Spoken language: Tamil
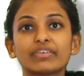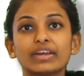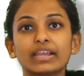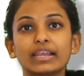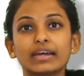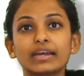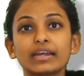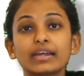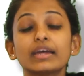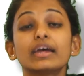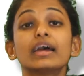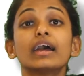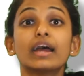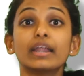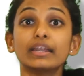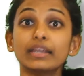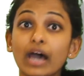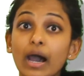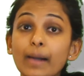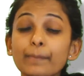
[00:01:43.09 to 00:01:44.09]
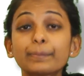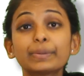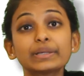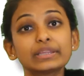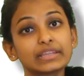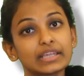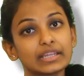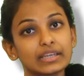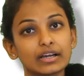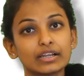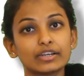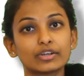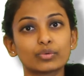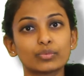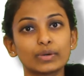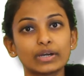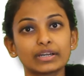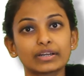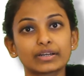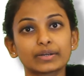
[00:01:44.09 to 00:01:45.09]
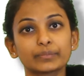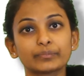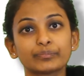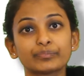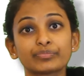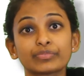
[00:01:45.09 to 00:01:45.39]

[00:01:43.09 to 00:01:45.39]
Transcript: விலை நாற்பத்தி நாலு ரூபா இருக்குது